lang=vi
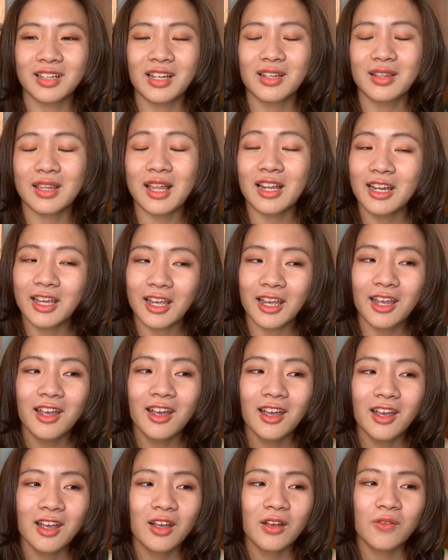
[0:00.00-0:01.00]
đến gia đình ấy
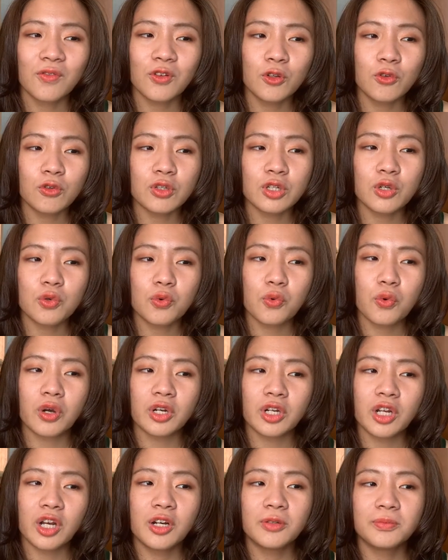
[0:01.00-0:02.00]
ví dụ như
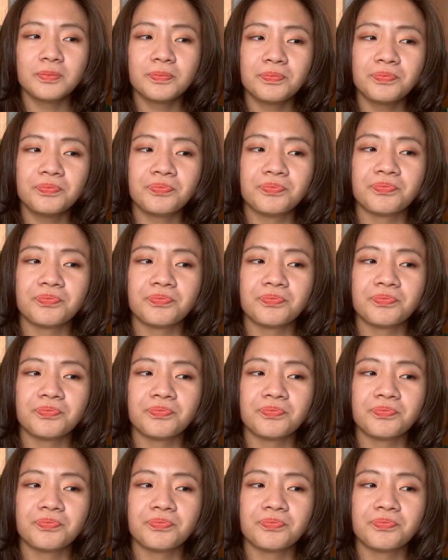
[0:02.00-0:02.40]
cuốn um,